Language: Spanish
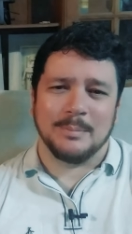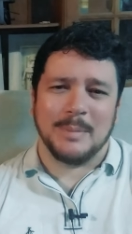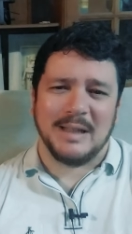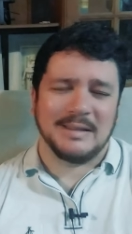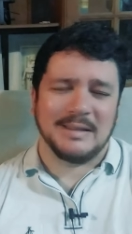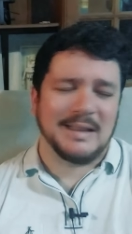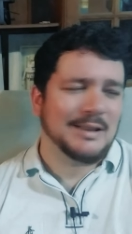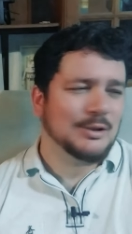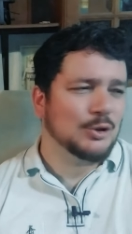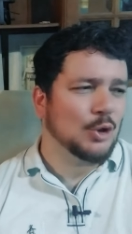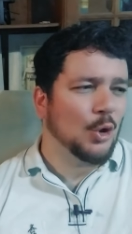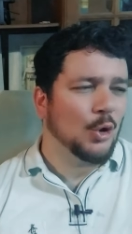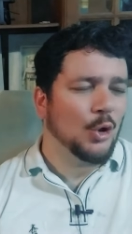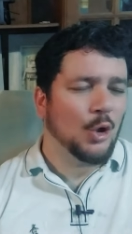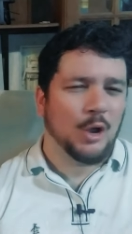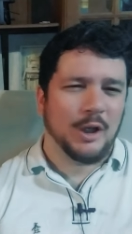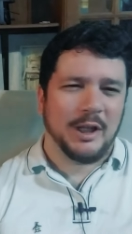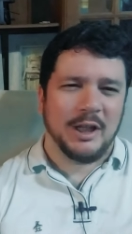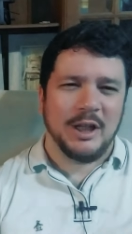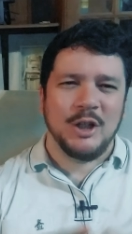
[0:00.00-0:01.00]
va a estar
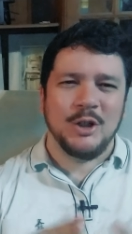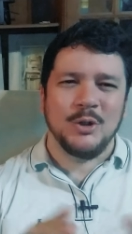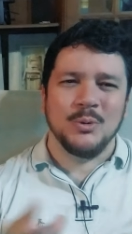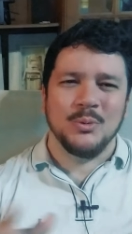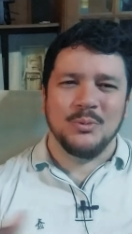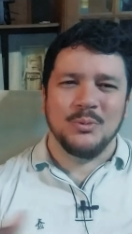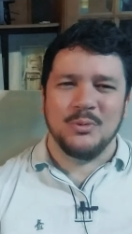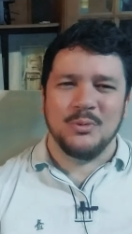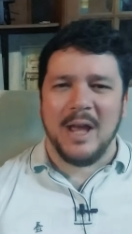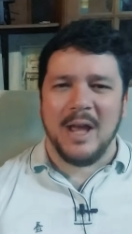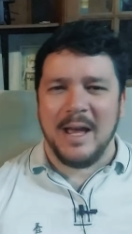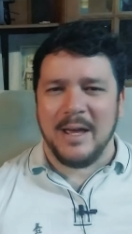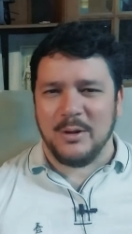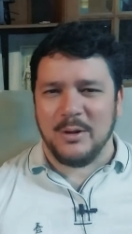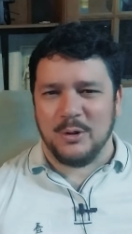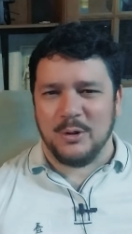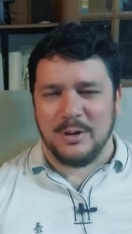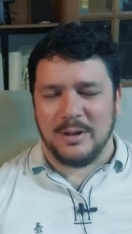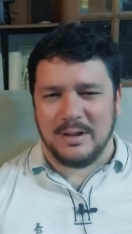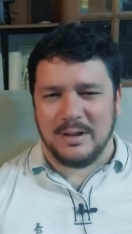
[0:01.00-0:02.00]
todo
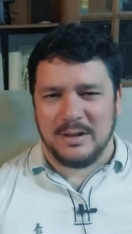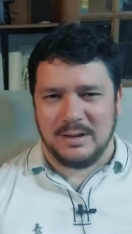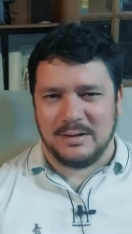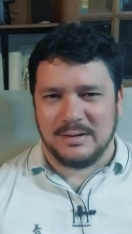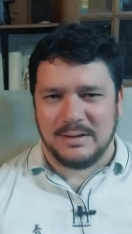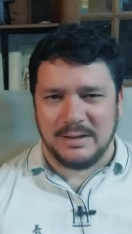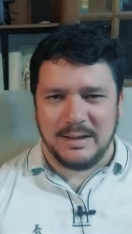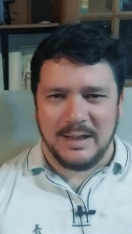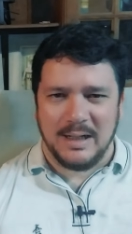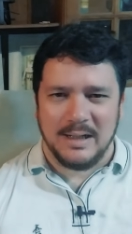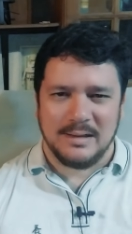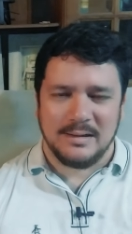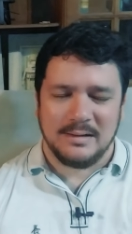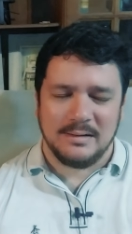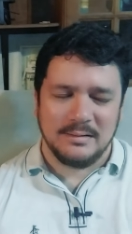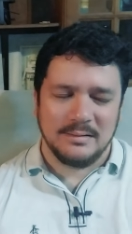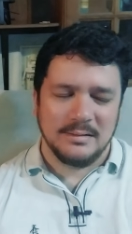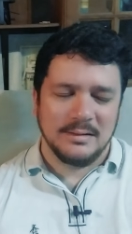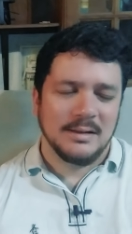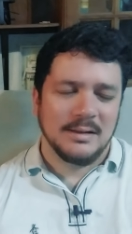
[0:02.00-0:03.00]
inundado de críticas
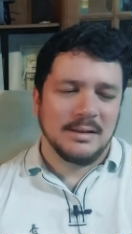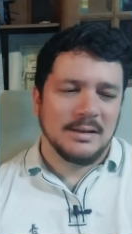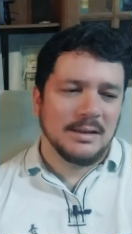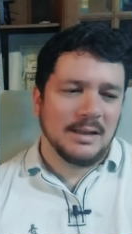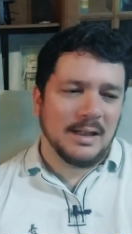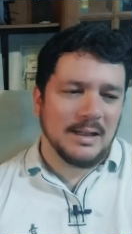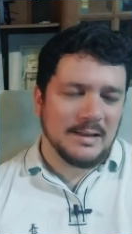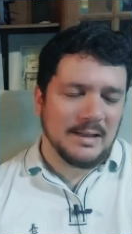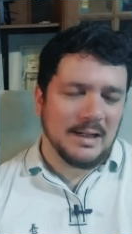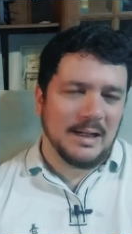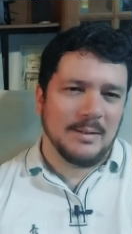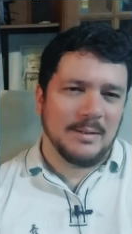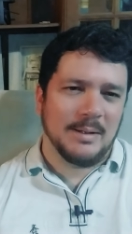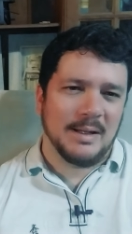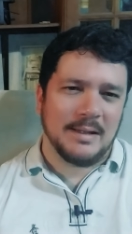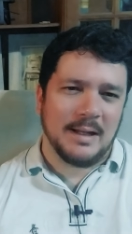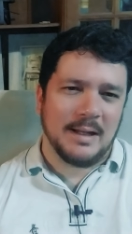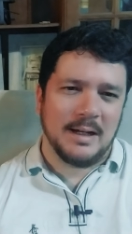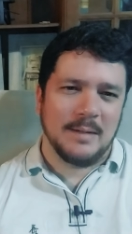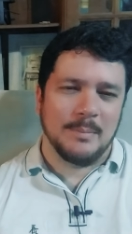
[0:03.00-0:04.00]
que se
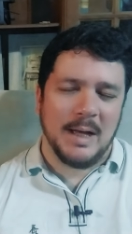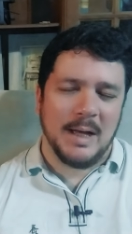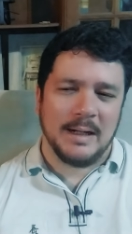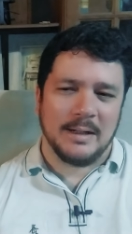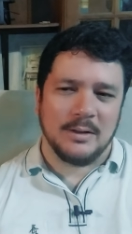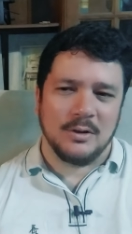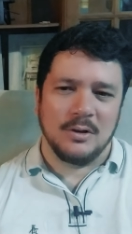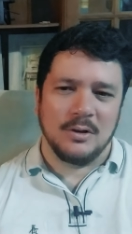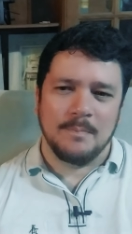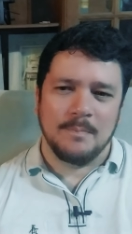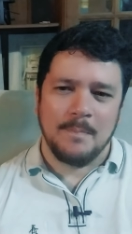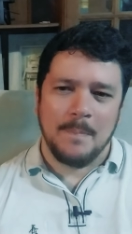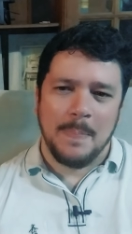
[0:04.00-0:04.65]
levanta el embargo.